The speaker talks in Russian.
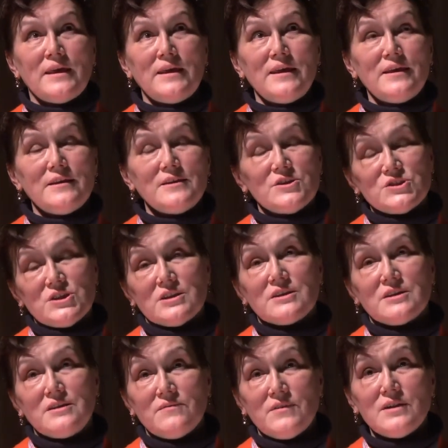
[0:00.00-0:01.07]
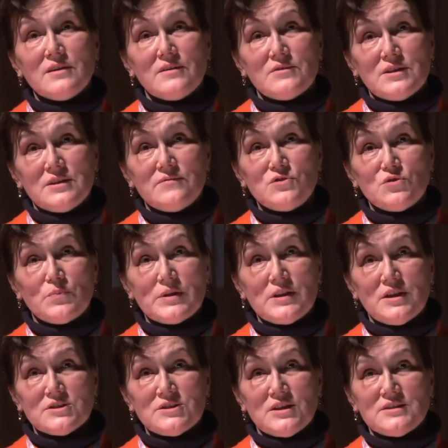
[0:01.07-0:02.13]
И ни шатка, ни валка, вот это все
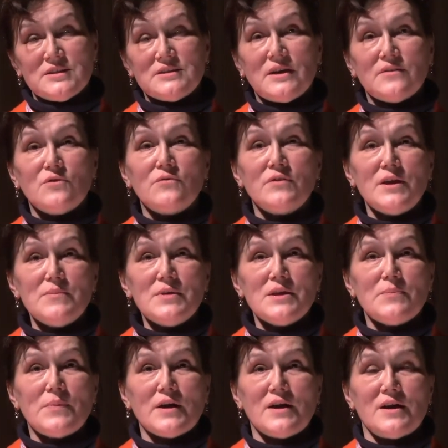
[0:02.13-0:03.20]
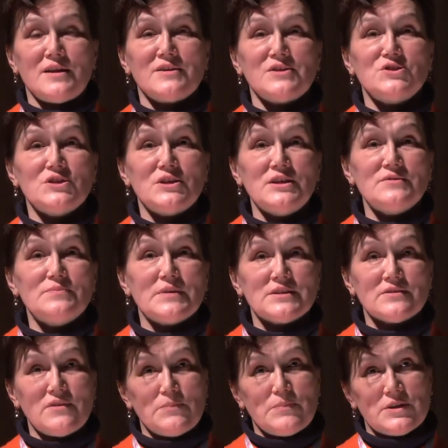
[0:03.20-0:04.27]
продолжалось до того времени, пока не начались в
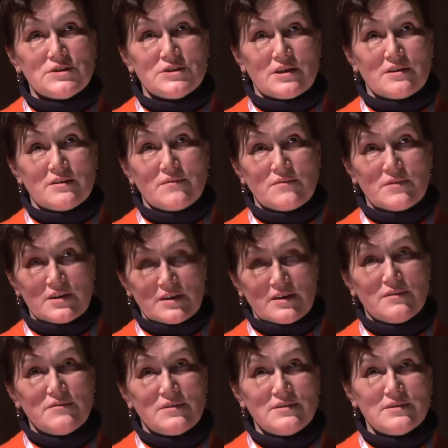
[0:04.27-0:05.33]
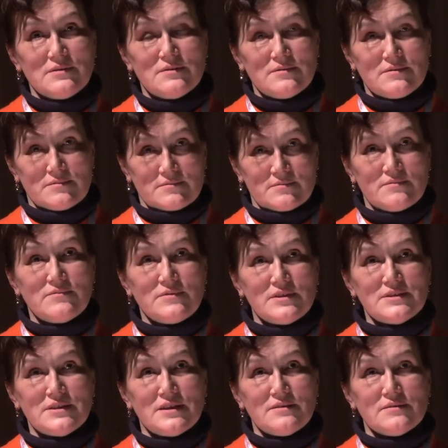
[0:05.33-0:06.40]
Москве пожары, вернее, в, э,
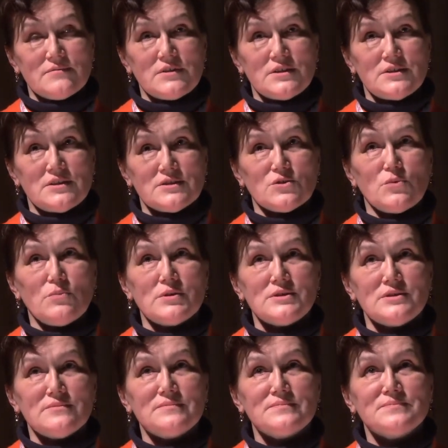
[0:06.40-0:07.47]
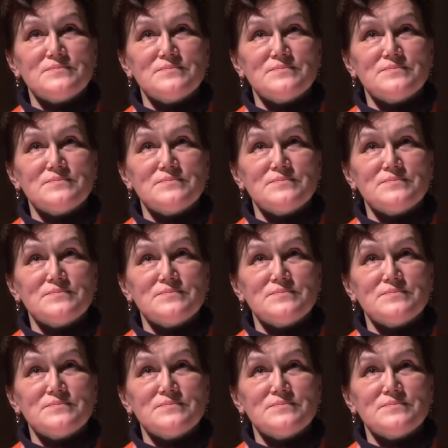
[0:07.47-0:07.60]
Рязань, в Рязанской области.